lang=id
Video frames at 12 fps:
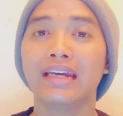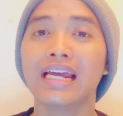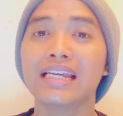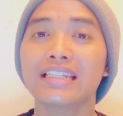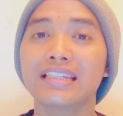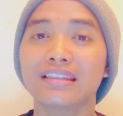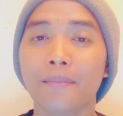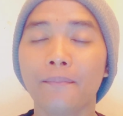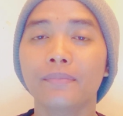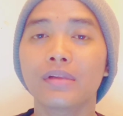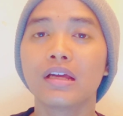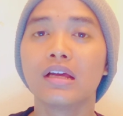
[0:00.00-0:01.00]
ada
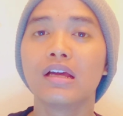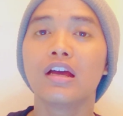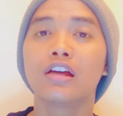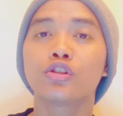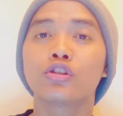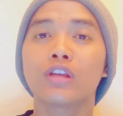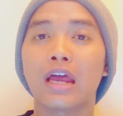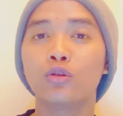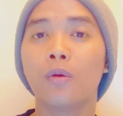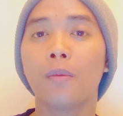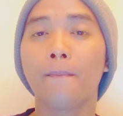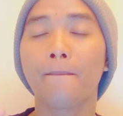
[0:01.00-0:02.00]
sistem
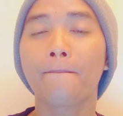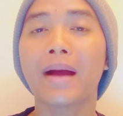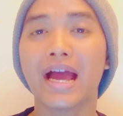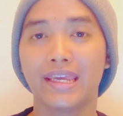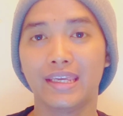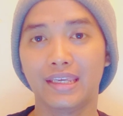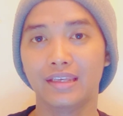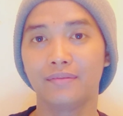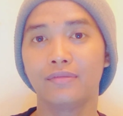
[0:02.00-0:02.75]
anu pay.